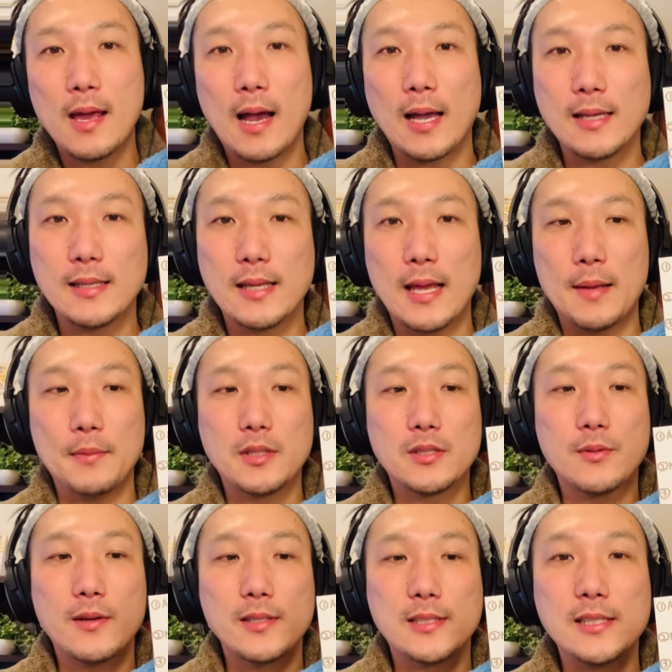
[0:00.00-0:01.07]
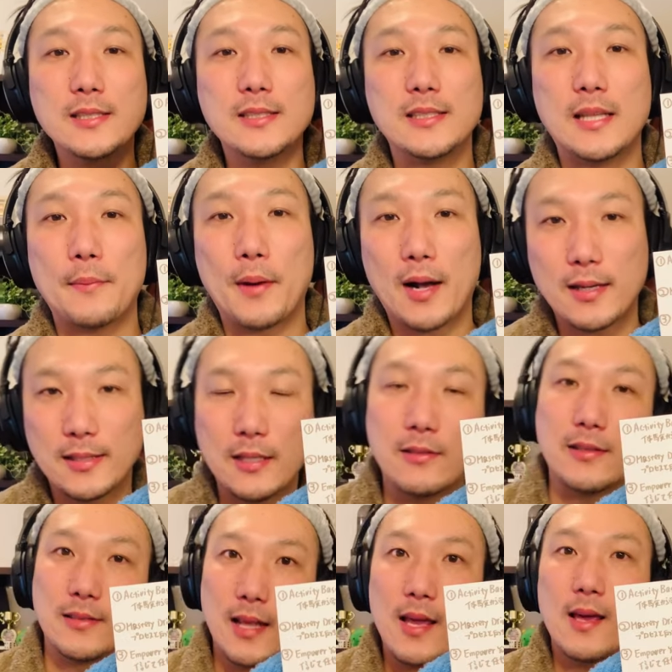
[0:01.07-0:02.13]
はい。えー、みっつめは信じて任せる
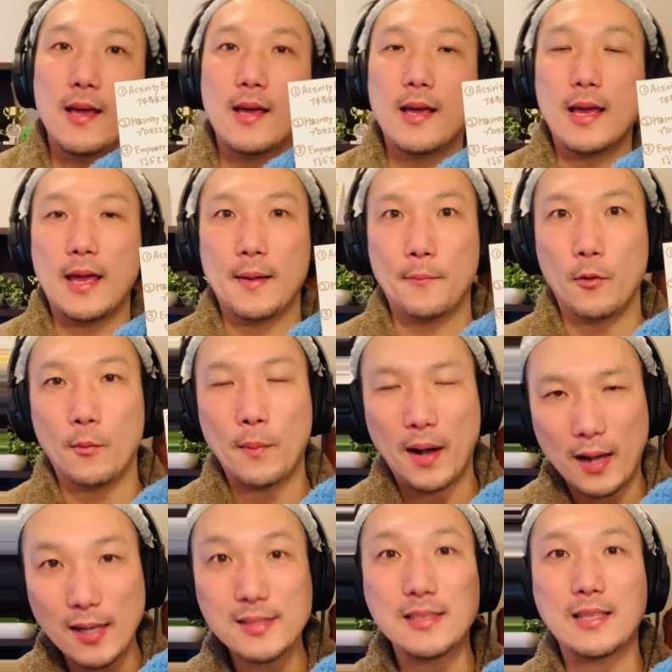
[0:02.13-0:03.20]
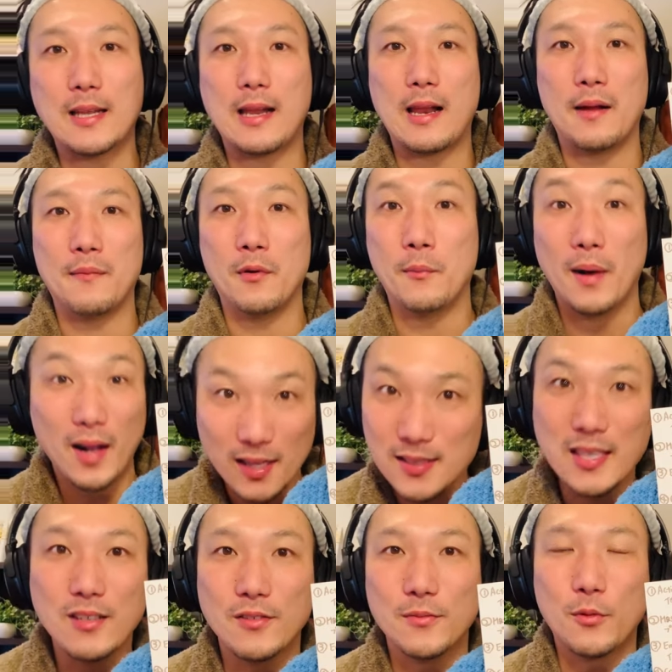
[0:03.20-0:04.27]
ですね。えー、もう任せたならもう任
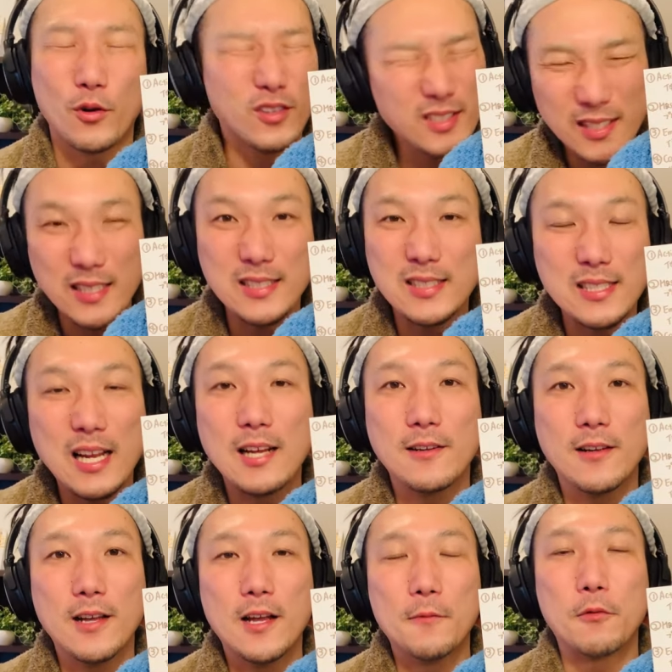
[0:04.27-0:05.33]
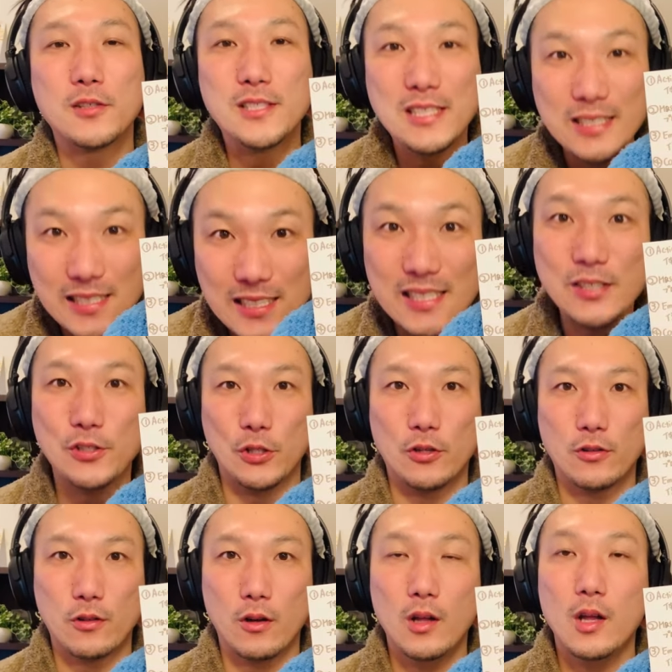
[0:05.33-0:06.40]
せる。もう口出ししない。もう信じるという
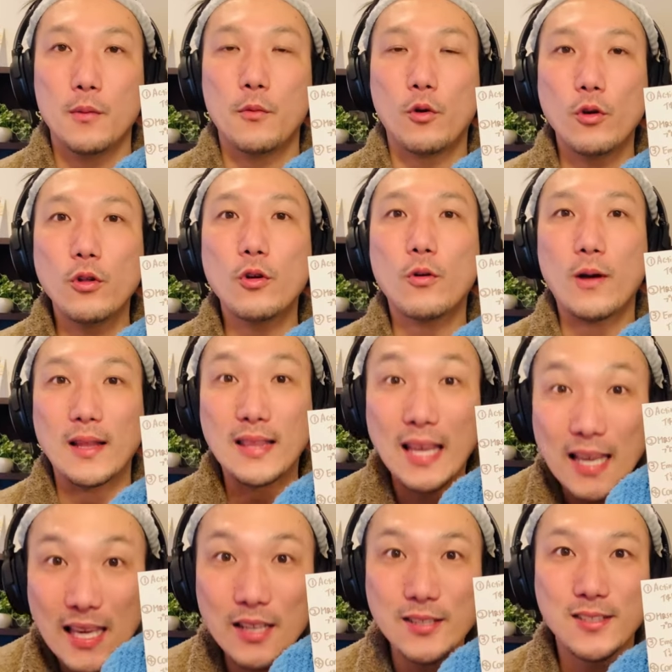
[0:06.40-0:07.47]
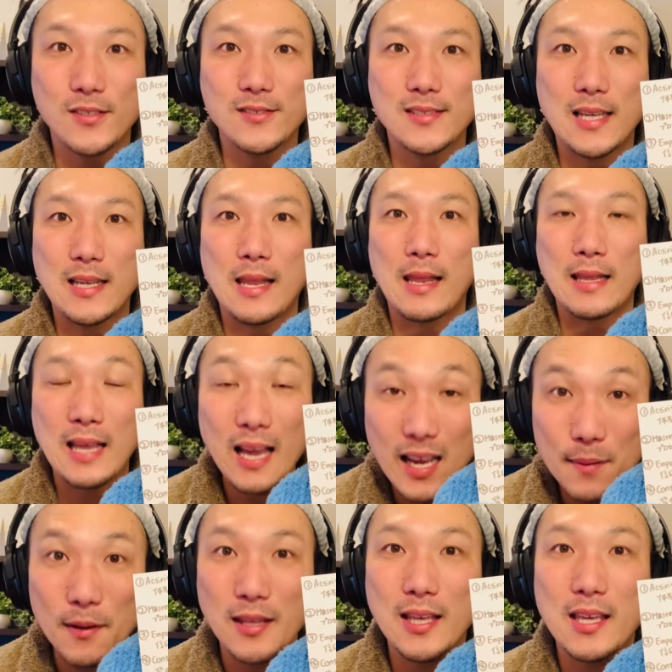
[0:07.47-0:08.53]
こと。もうこの子はできる存在なんだ。や
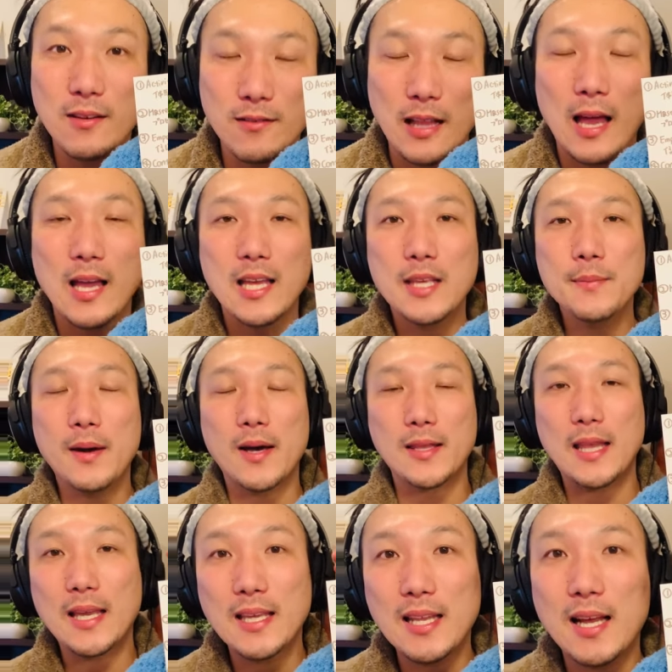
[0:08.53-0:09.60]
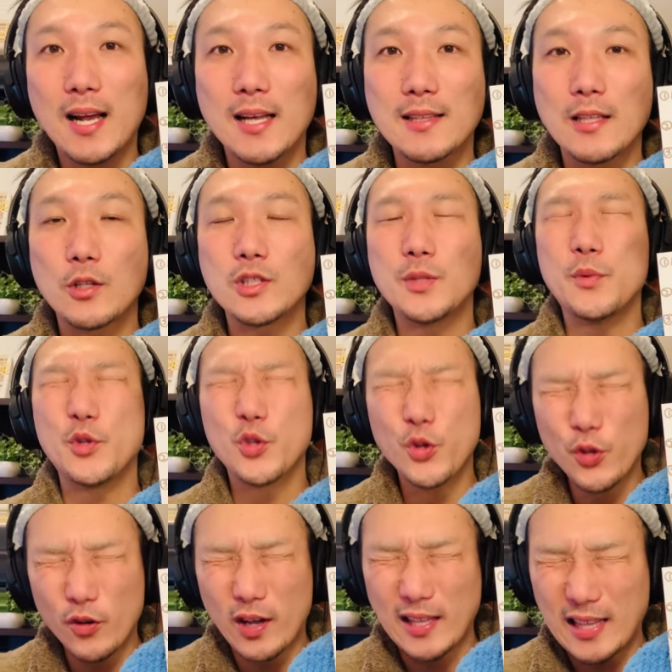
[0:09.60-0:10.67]
ればできるんだ。今はできなかったとしても、ど
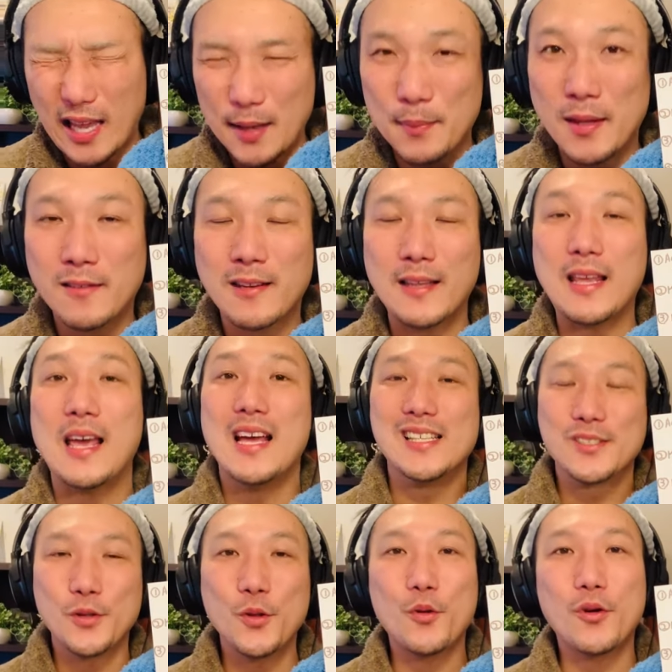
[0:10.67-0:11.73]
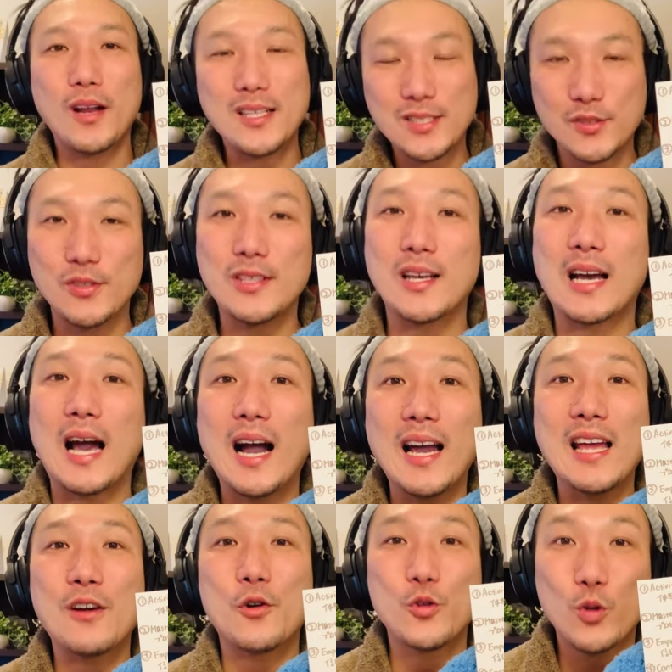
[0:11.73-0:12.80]
のかタイミングかでその子らしく
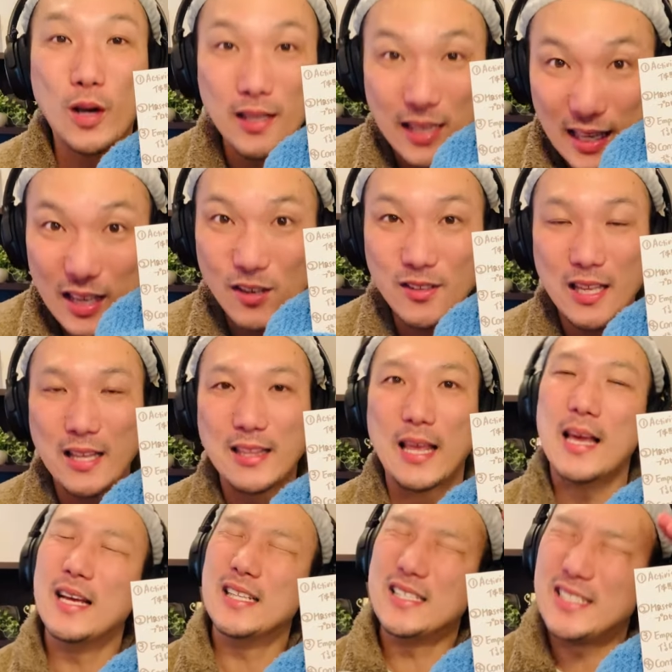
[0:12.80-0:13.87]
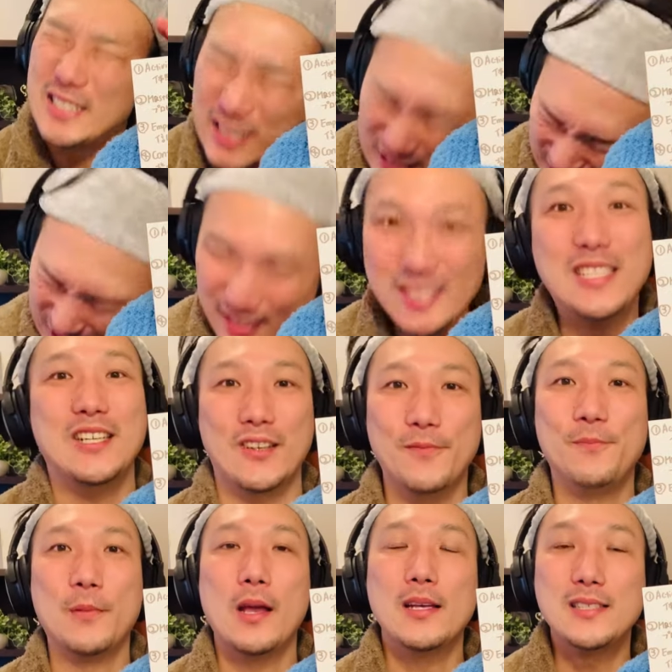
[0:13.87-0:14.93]
輝くことができるんだって信じる。
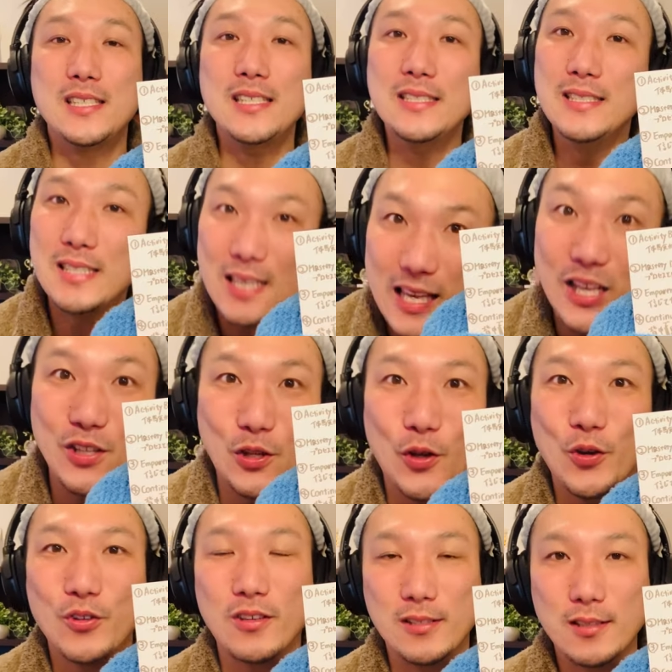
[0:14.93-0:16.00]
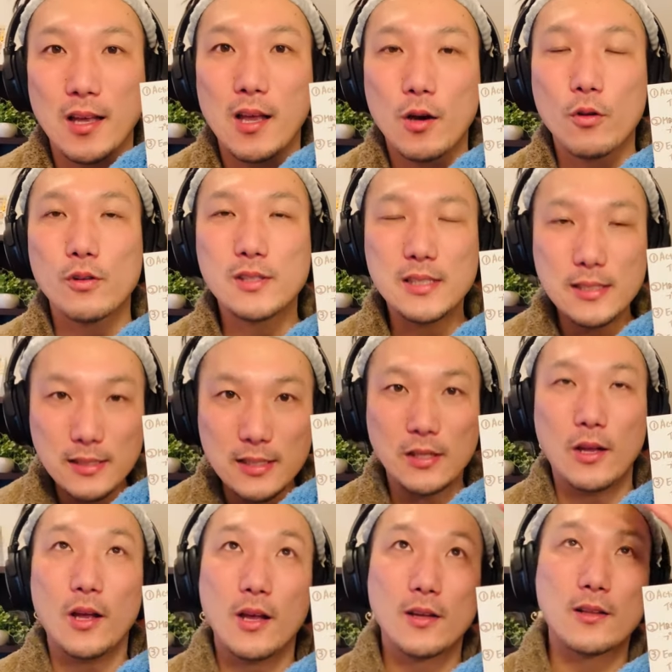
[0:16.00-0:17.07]
うん、信じきるということです。この信じ
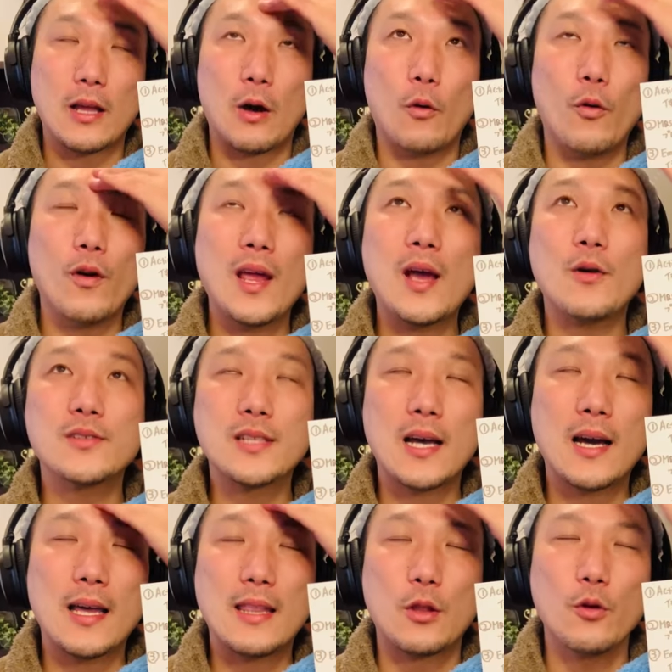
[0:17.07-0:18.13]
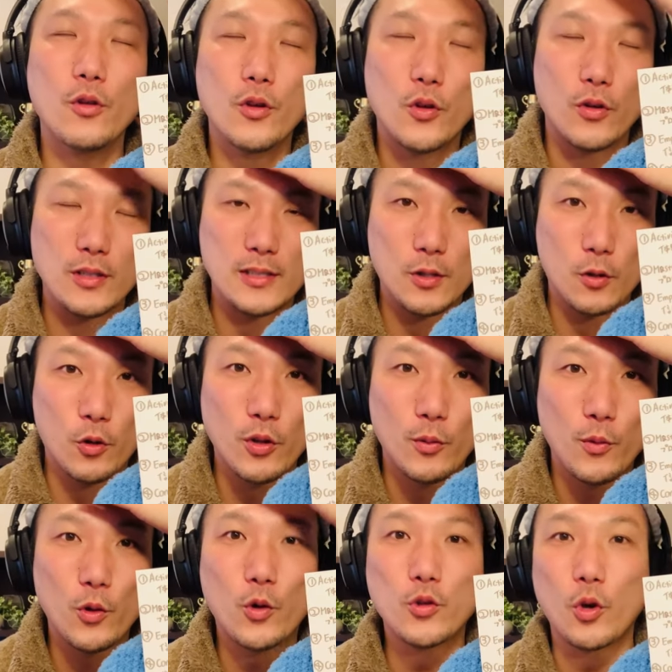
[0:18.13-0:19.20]
る。だから親御さんがどのように子
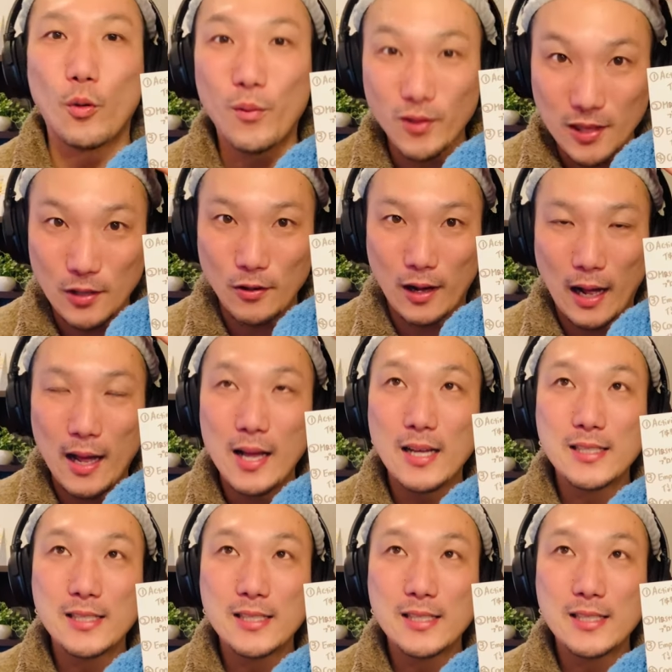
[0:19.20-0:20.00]
供のことを思っているのか。